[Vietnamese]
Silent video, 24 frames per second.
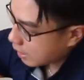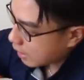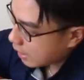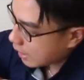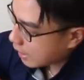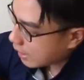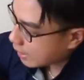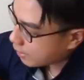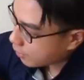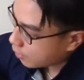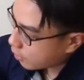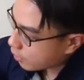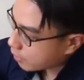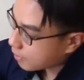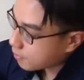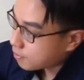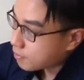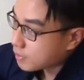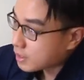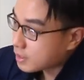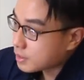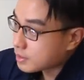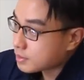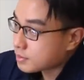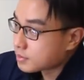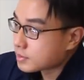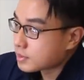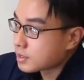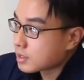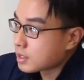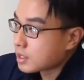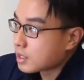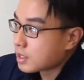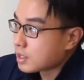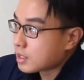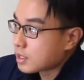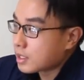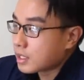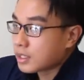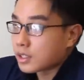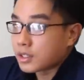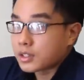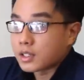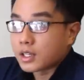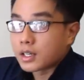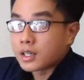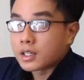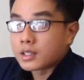hai ngõ cắm mic để
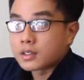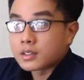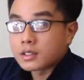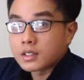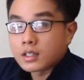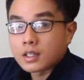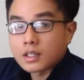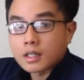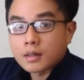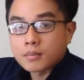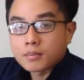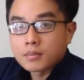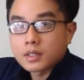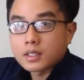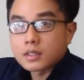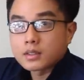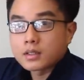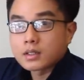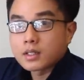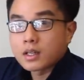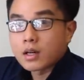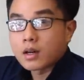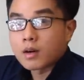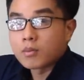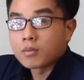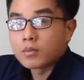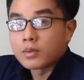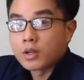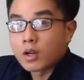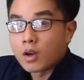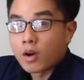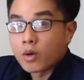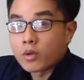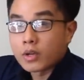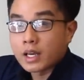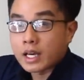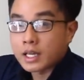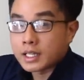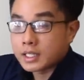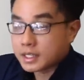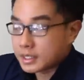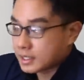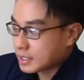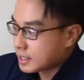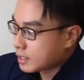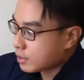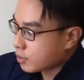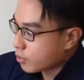cho tiện cắm mic không bị lộ dây
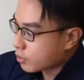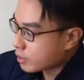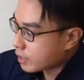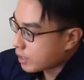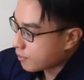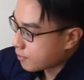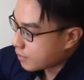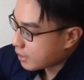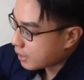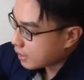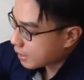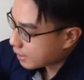của chiếc âm ly